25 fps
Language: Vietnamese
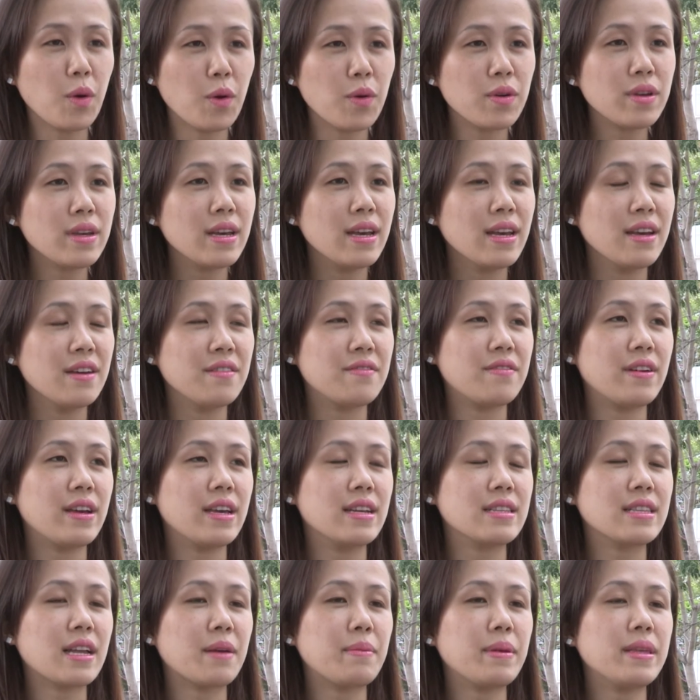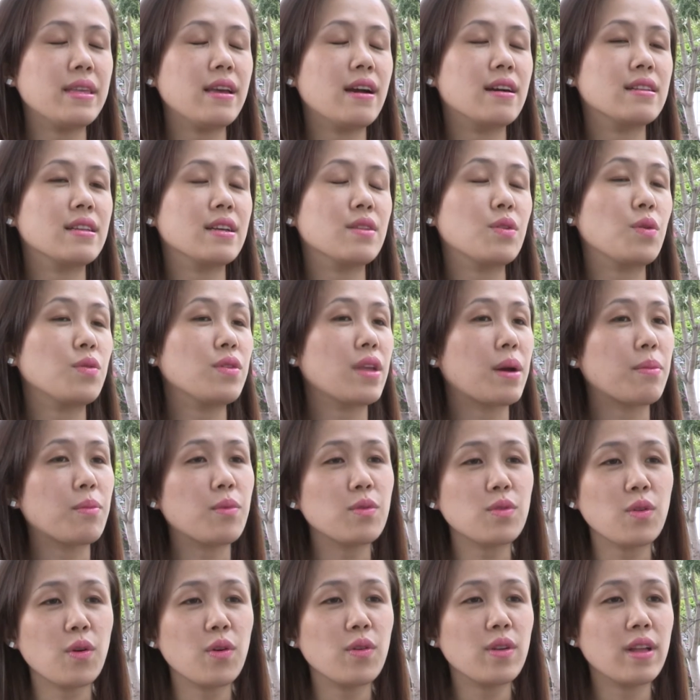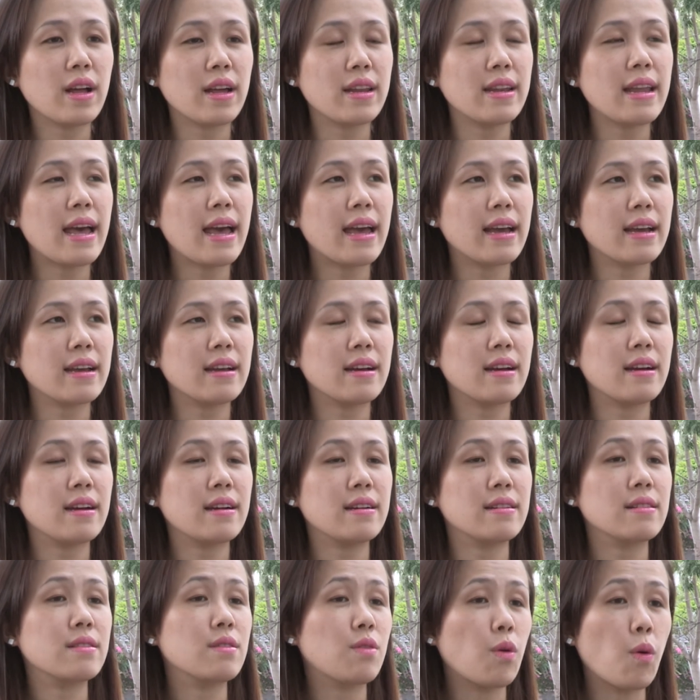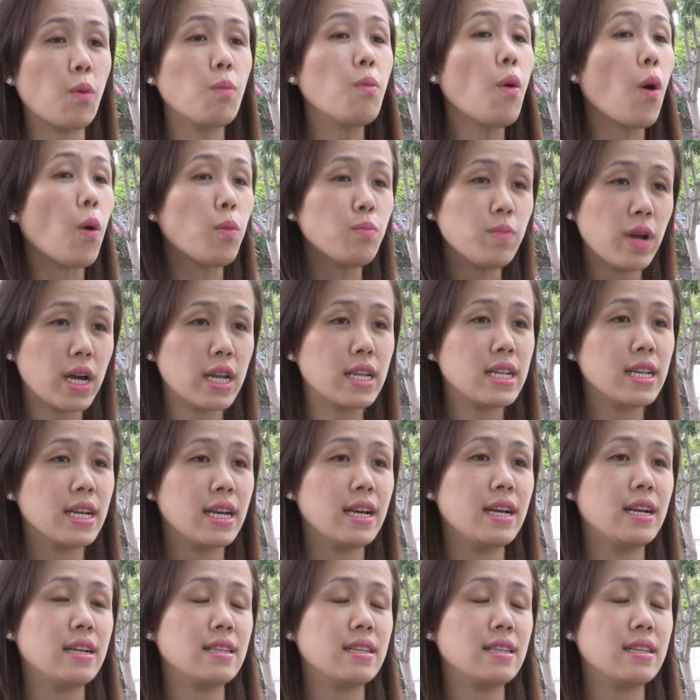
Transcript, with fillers: tuổi và hiện tại bây giờ thì thu nhập của tôi là đang à, cũng ổn định